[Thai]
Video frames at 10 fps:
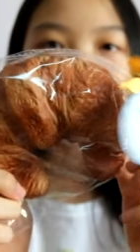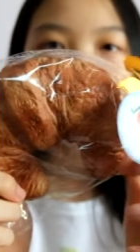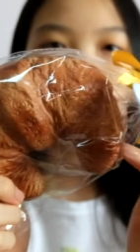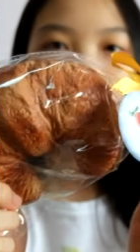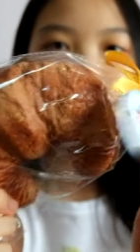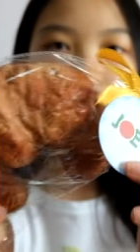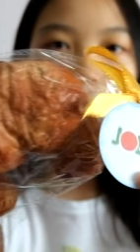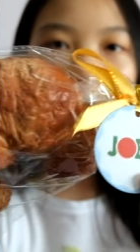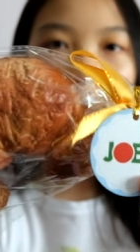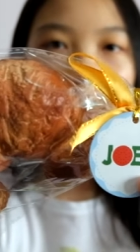มาดูครัวซอ
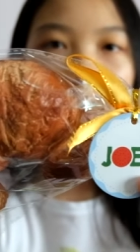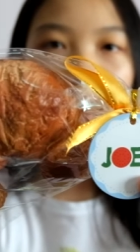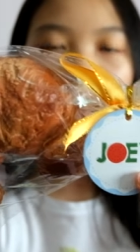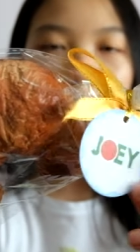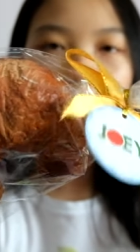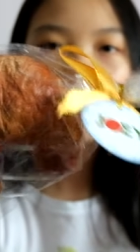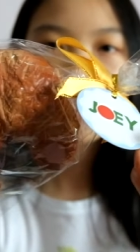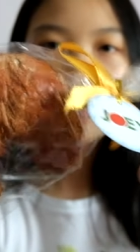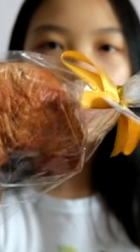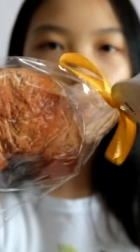งกันนะคะ
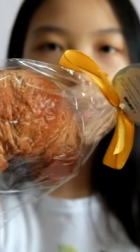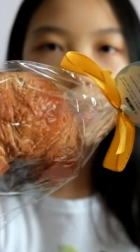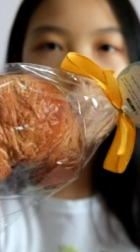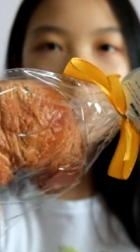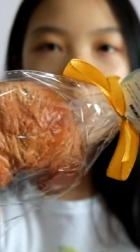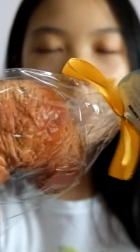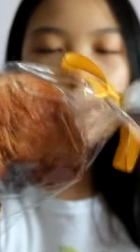เหมือนเดิมเลย